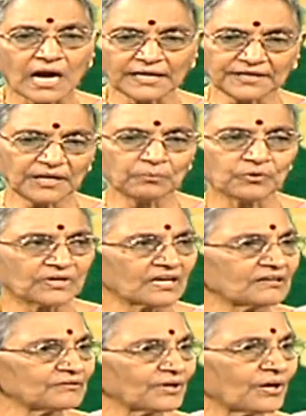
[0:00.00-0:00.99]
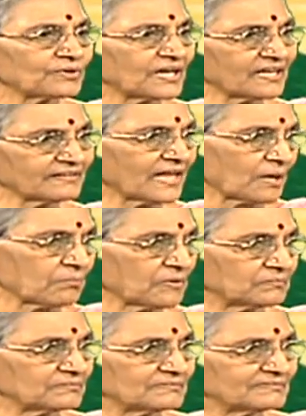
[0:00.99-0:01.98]
అంటీ ముట్టనట్టుగా ఉండడం
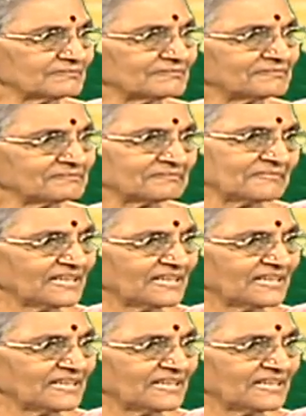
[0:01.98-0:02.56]
ధర్మం Hmm.